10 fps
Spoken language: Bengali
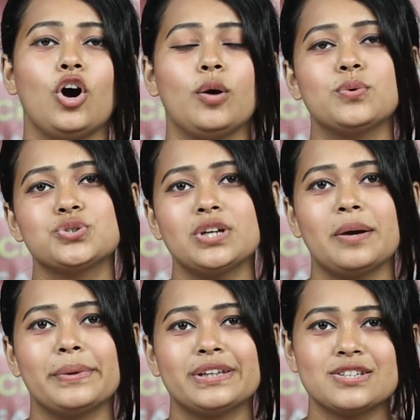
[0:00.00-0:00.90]
অবশ্যই
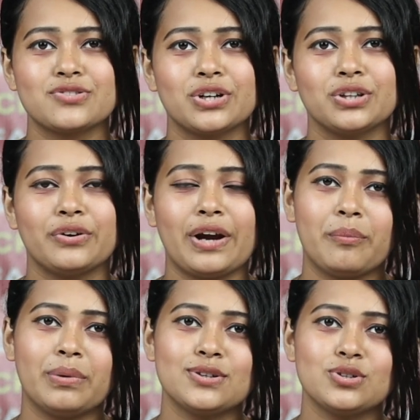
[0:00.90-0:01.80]
আমাদের স্ক্রিনে দেওয়া
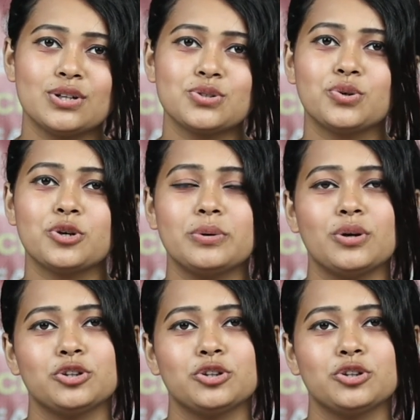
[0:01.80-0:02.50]
নাম্বারে যোগাযোগ করবেন